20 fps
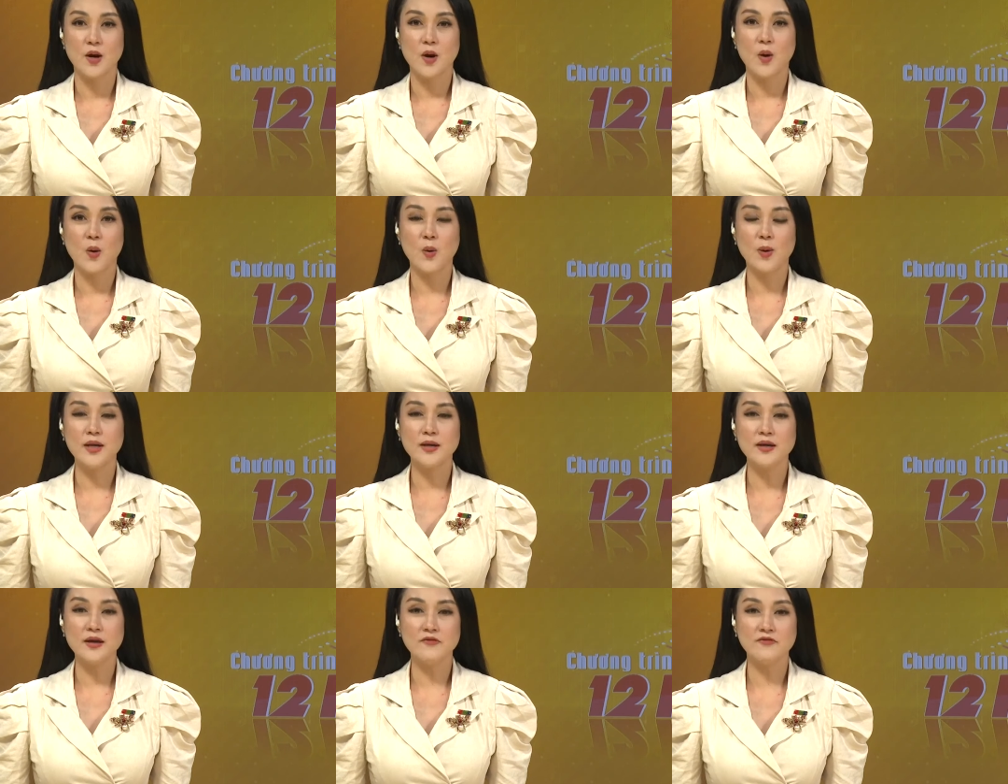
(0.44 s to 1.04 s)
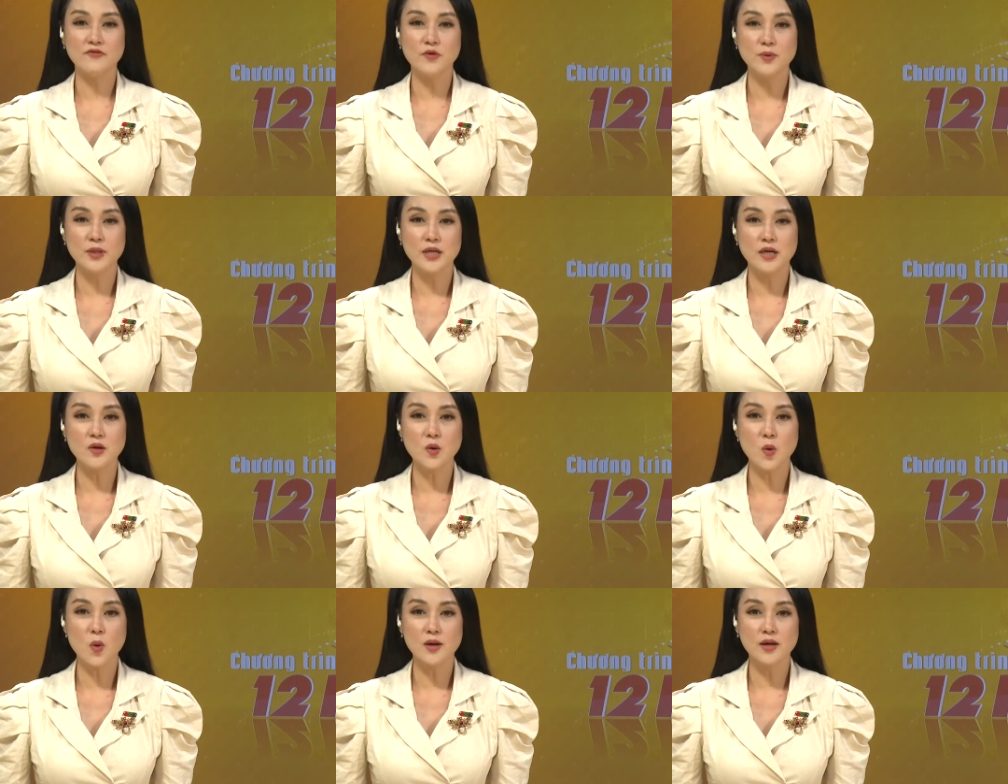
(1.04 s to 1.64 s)
Hội Liên hiệp Phụ
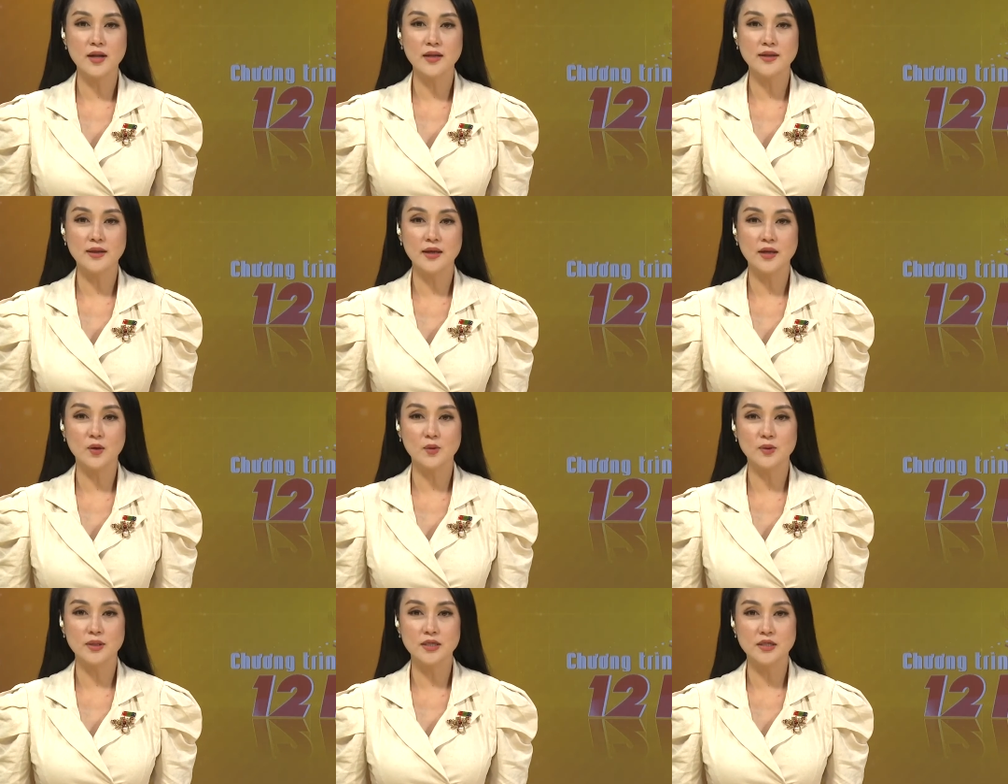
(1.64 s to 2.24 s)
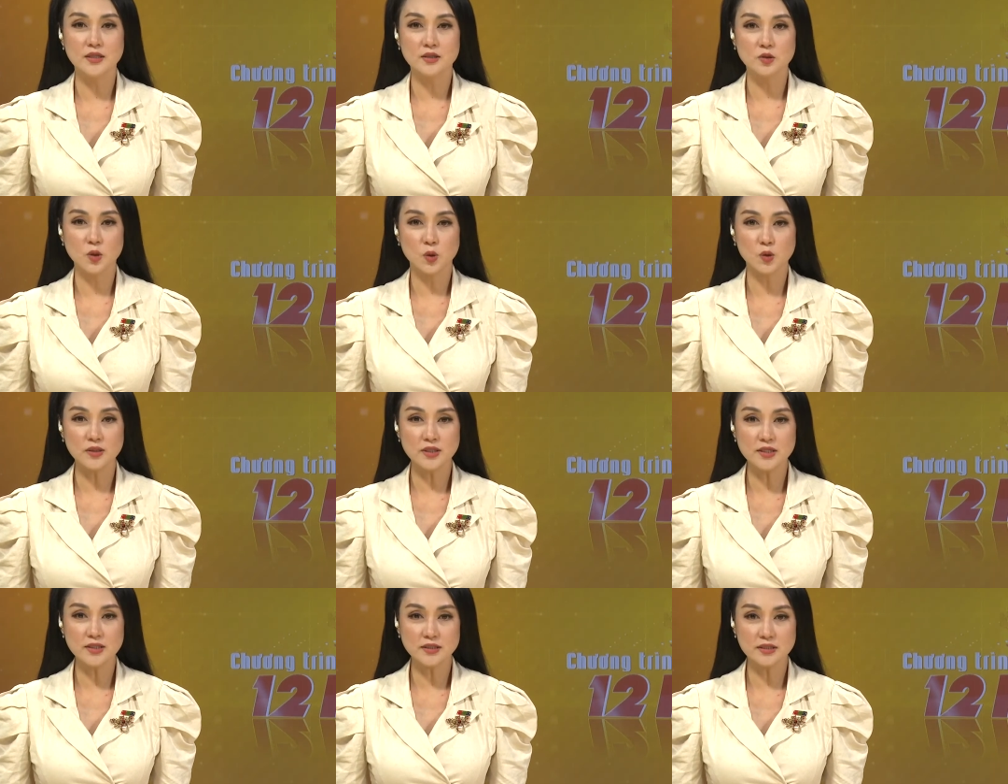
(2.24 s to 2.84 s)
nữ quận Ninh Kiều vừa
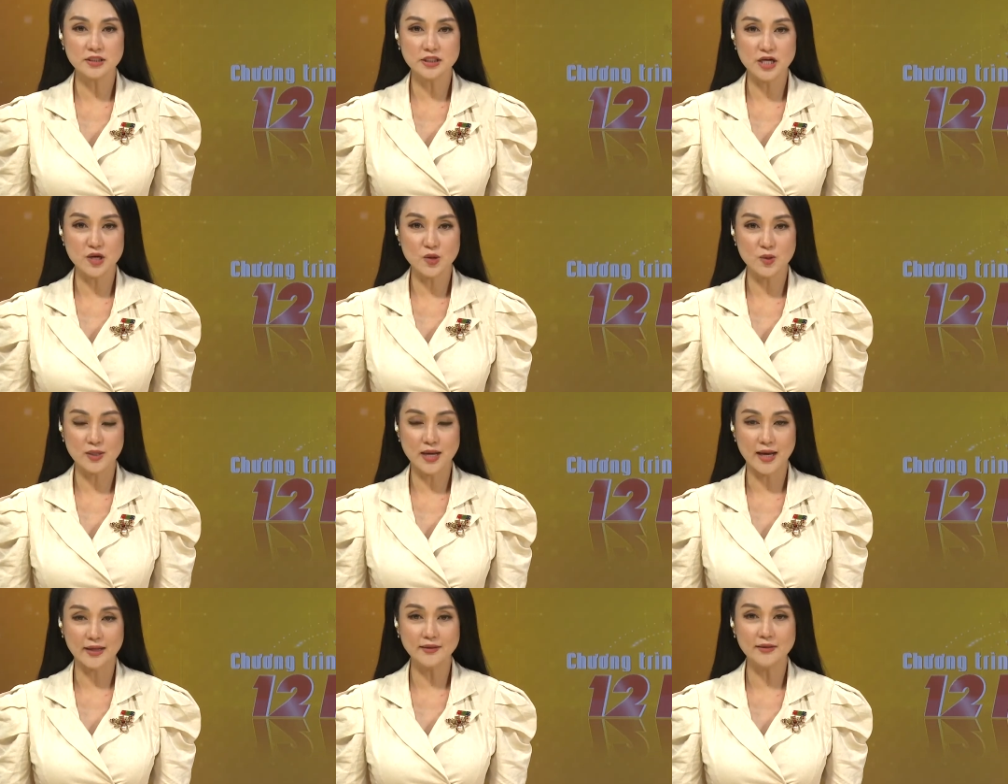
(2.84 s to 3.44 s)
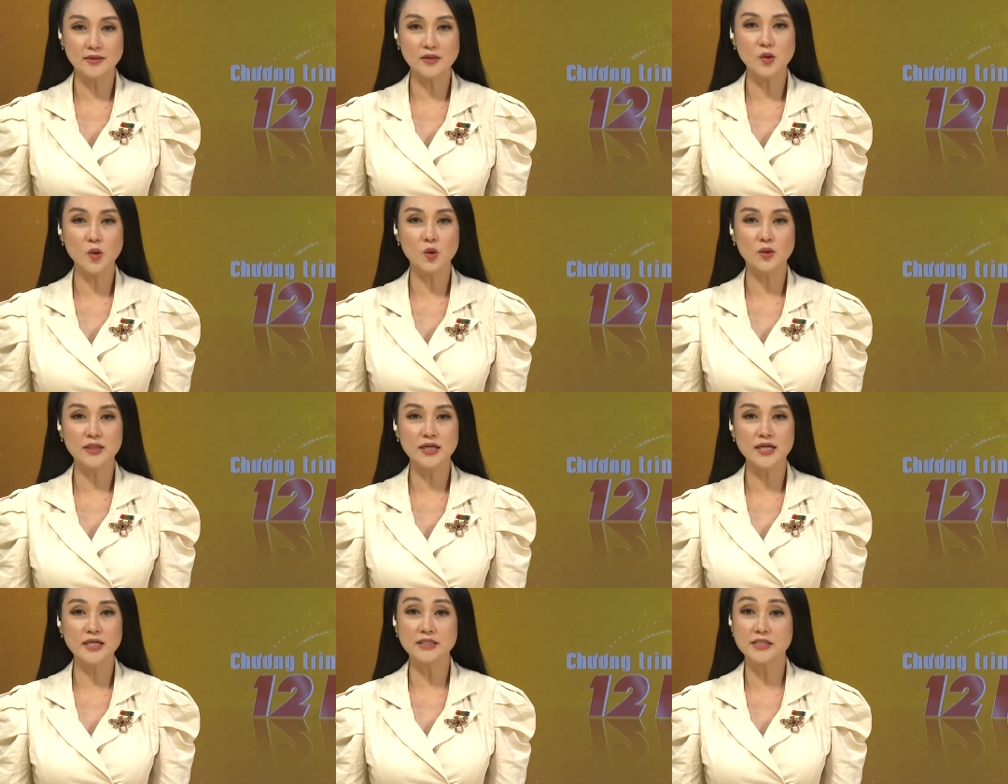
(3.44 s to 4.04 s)
tổ chức trao giải thưởng
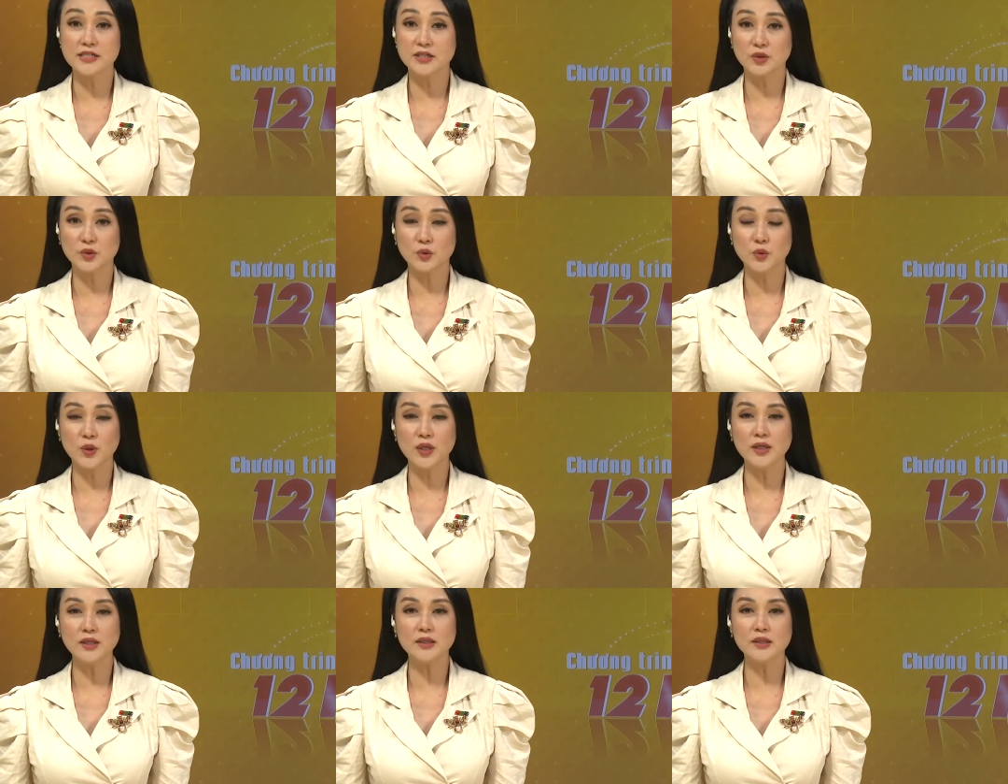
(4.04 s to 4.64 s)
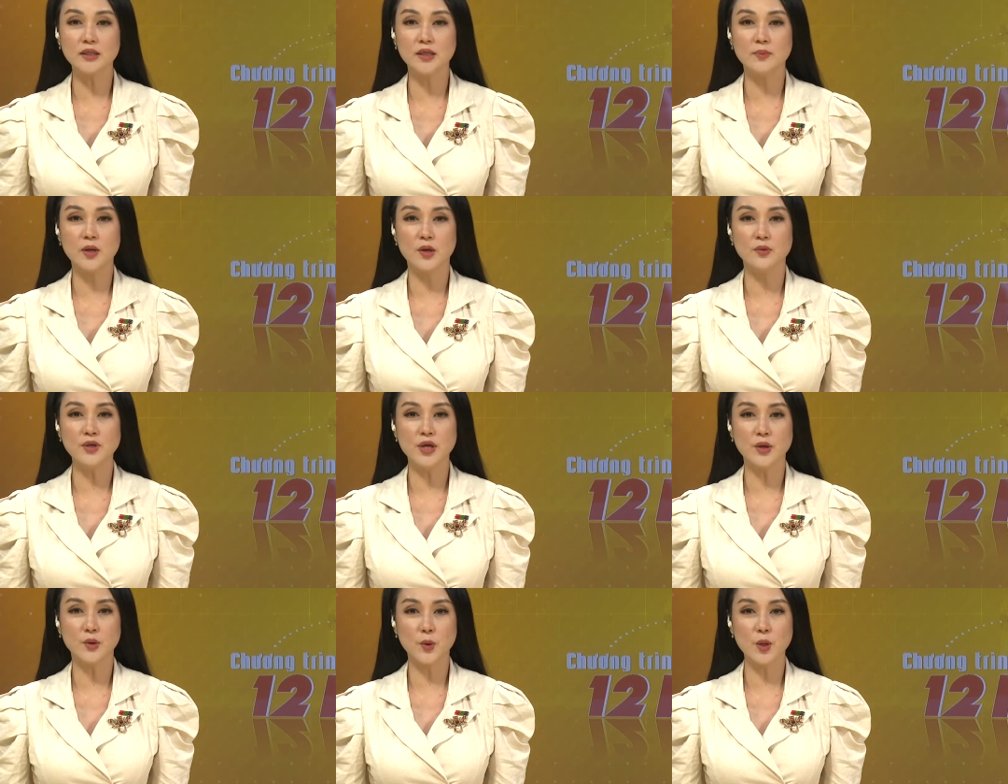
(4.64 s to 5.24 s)
cuộc thi trực tuyến tìm
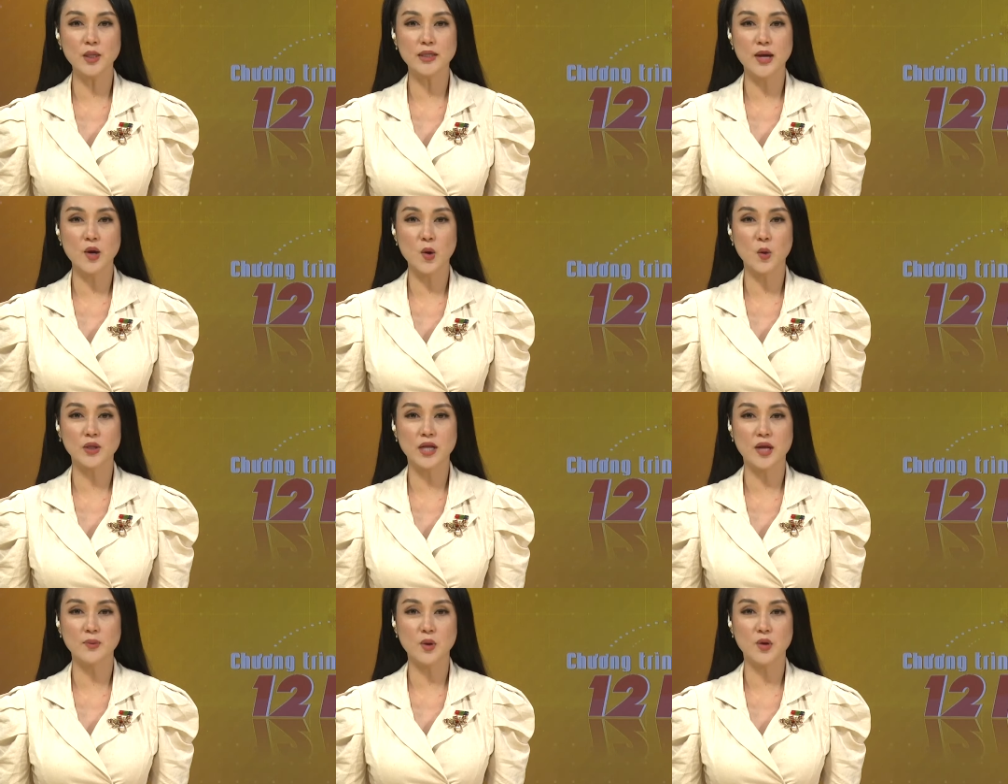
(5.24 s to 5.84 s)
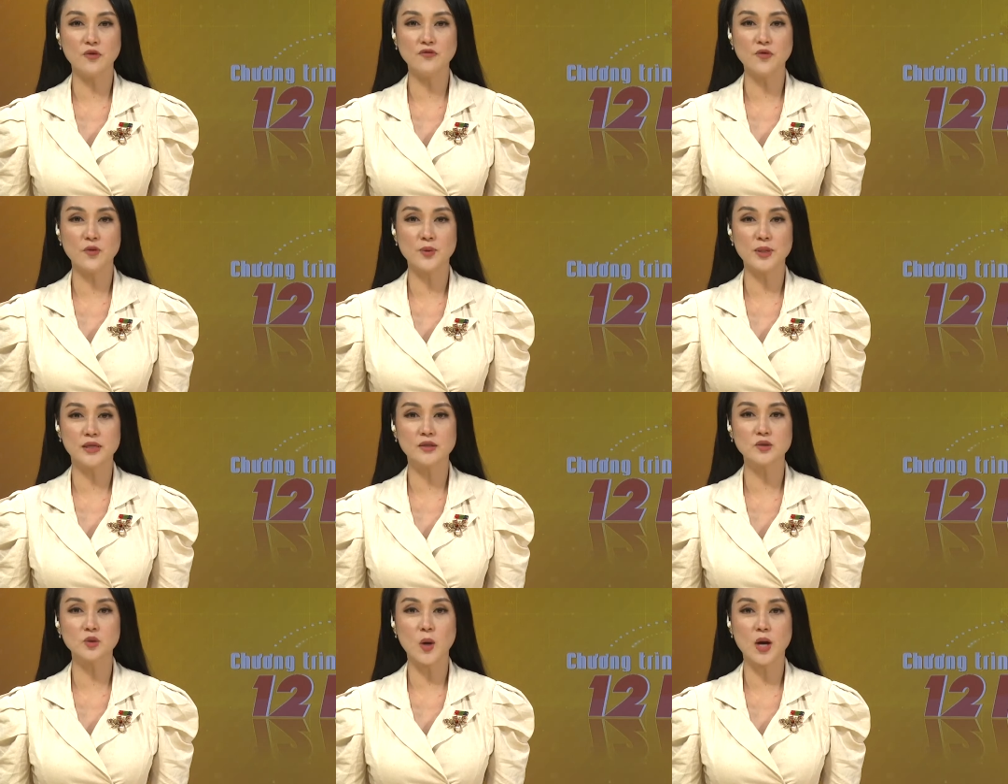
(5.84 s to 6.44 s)
hiểu nghị quyết Đại hội đại biểu Phụ
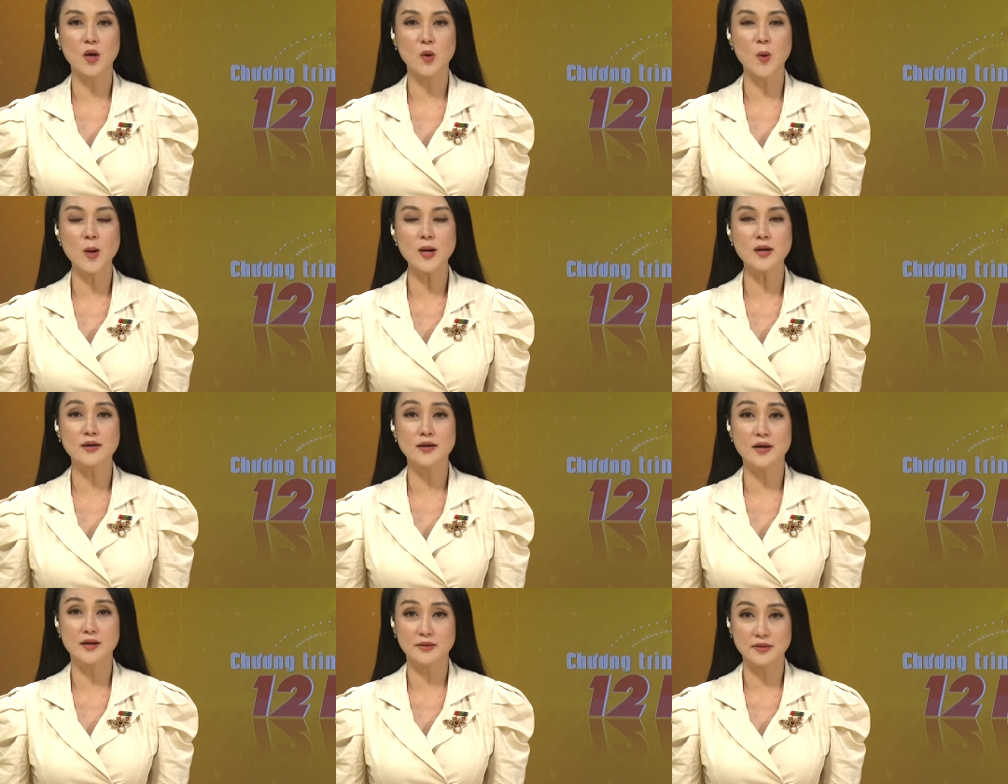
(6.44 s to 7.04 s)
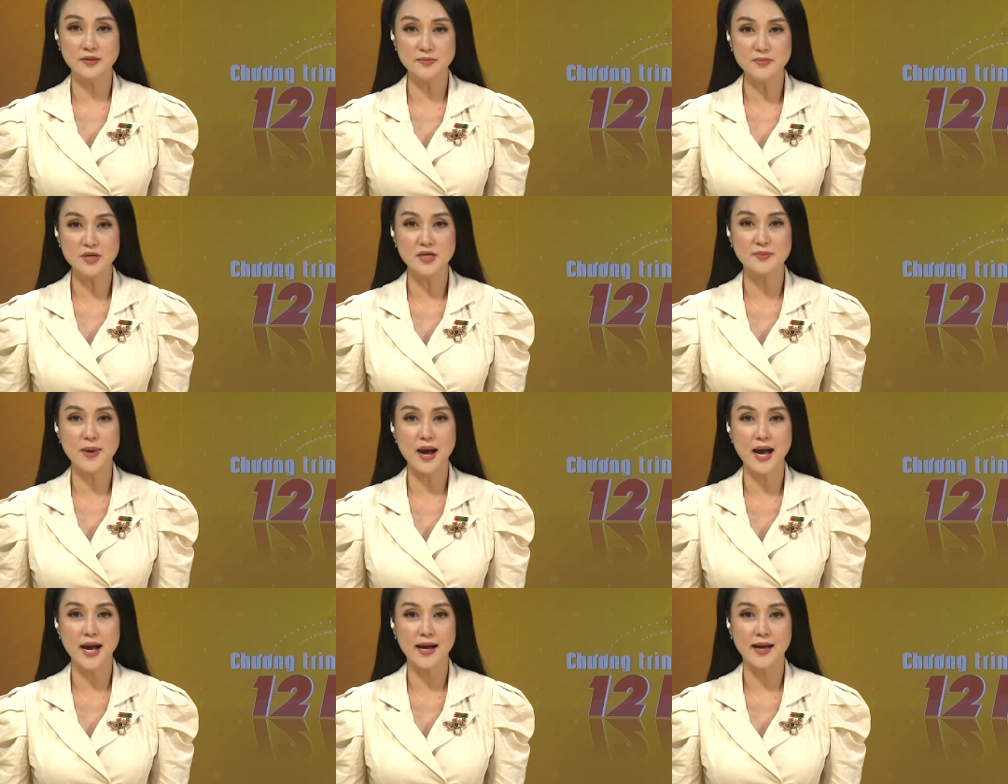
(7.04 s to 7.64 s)
nữ toàn quốc lần thứ mười
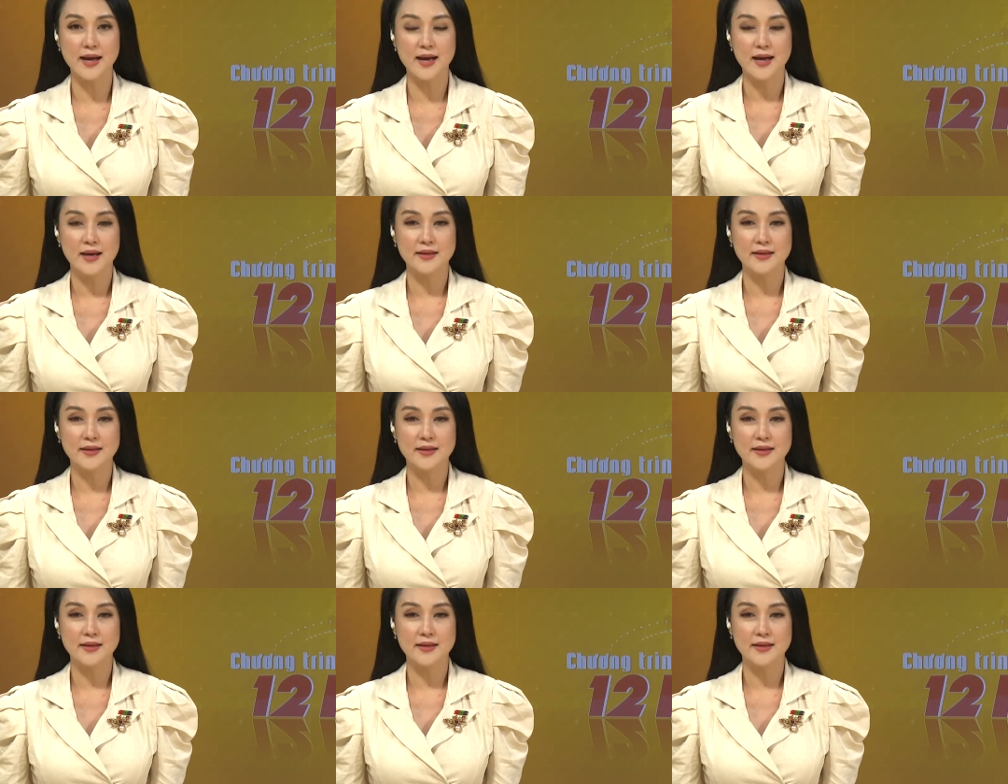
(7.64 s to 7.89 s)
ba